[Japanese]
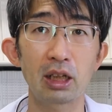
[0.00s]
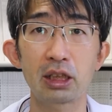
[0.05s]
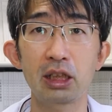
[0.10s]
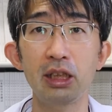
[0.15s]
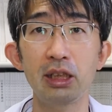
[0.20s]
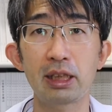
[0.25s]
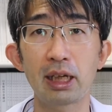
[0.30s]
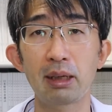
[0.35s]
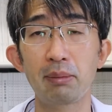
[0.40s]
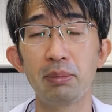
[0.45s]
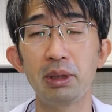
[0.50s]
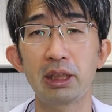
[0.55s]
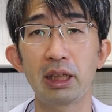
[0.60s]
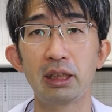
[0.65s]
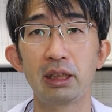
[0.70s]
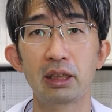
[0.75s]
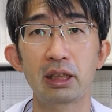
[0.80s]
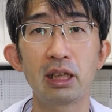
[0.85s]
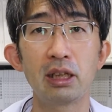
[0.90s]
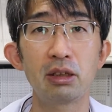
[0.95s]
あ、効いたみ
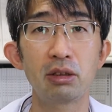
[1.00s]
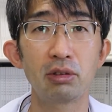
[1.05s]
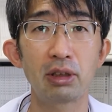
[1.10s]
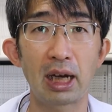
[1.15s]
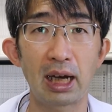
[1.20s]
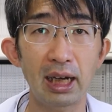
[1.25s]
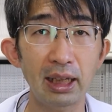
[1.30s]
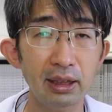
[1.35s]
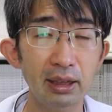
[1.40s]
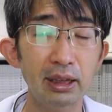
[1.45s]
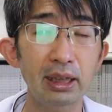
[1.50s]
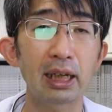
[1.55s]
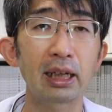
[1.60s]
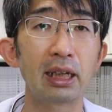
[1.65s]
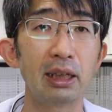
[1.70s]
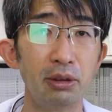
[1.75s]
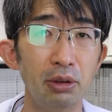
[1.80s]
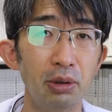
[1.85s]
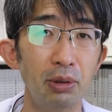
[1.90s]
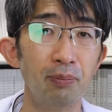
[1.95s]
たいな研究があった
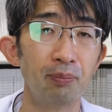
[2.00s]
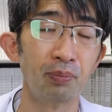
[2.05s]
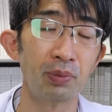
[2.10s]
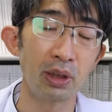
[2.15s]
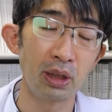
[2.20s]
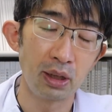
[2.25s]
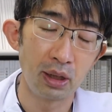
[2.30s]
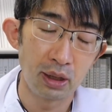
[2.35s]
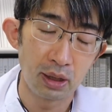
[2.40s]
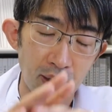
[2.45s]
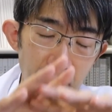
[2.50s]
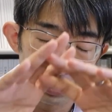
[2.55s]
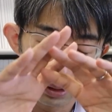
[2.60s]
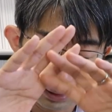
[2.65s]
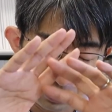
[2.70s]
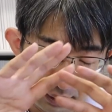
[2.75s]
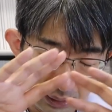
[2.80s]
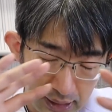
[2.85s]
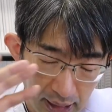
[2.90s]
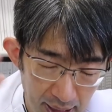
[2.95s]
けど、
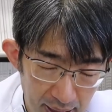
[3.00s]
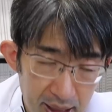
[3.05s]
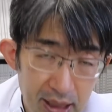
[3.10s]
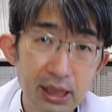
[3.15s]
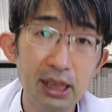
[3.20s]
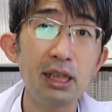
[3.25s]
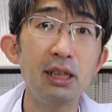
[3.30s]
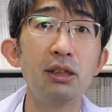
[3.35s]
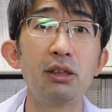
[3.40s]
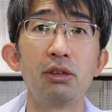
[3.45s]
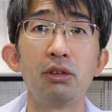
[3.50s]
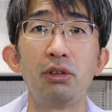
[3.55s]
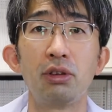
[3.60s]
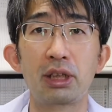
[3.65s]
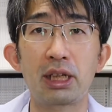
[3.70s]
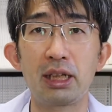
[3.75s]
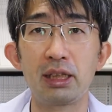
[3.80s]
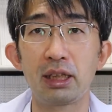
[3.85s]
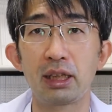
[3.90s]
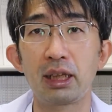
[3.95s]
大人数
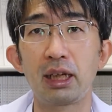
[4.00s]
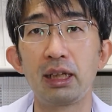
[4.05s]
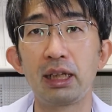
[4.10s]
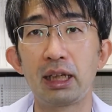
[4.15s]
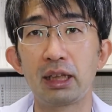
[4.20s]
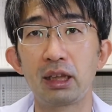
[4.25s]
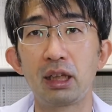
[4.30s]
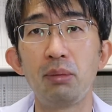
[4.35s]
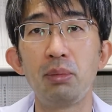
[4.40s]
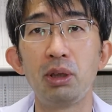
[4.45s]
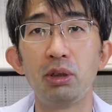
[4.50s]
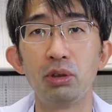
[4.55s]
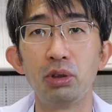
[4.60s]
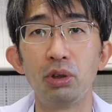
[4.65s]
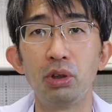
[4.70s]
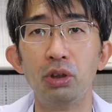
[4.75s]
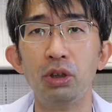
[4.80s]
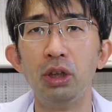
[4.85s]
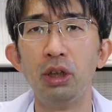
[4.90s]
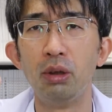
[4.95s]
の患者さんやってみる
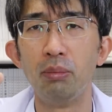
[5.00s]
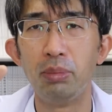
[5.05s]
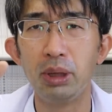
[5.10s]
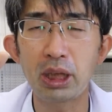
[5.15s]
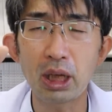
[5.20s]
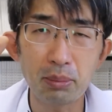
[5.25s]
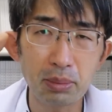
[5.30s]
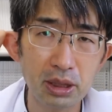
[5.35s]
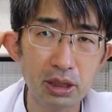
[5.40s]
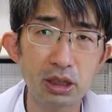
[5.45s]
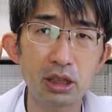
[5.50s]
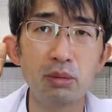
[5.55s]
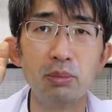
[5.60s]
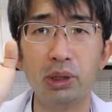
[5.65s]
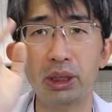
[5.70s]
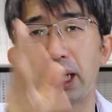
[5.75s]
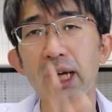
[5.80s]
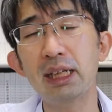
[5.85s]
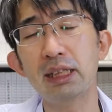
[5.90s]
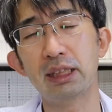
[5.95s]
と、ビタミン C
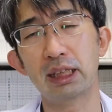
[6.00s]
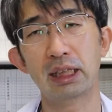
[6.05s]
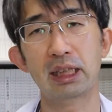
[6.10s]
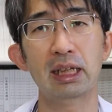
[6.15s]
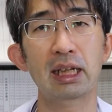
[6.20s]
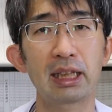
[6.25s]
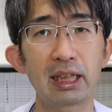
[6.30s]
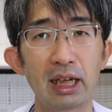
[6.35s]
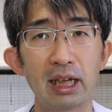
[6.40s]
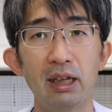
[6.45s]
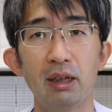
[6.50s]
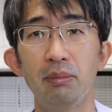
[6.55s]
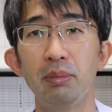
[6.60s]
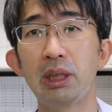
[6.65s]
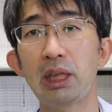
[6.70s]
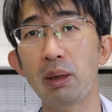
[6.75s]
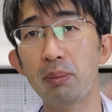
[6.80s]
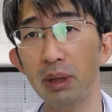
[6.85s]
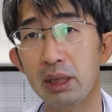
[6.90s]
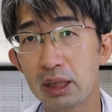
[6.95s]
も大して効かない。
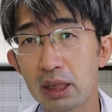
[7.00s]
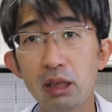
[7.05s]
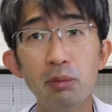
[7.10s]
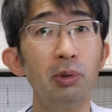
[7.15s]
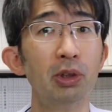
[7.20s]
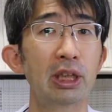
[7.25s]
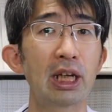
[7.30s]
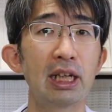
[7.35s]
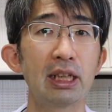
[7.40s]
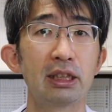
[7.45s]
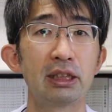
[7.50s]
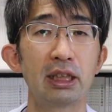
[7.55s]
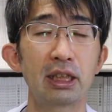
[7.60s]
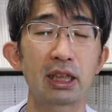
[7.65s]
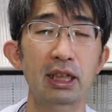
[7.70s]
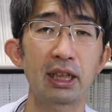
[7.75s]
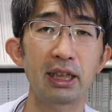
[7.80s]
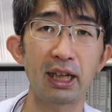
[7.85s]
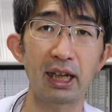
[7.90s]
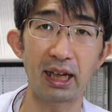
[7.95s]
ビタミン E も大して
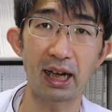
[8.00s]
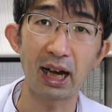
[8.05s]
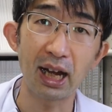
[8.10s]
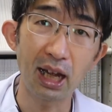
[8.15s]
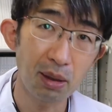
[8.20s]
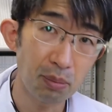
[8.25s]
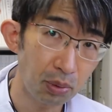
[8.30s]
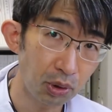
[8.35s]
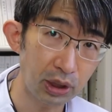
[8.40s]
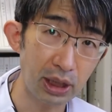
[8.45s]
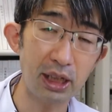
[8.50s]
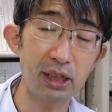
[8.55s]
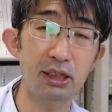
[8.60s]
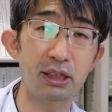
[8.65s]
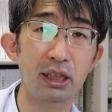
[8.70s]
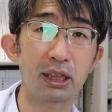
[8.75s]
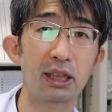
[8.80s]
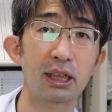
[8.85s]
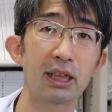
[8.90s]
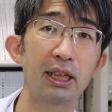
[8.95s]
効かない。亜鉛も大
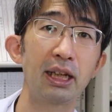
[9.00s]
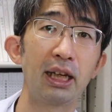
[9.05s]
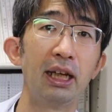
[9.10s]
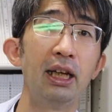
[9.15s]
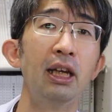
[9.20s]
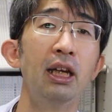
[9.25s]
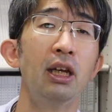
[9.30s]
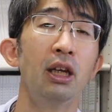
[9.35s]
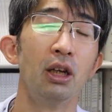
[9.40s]
して効かない。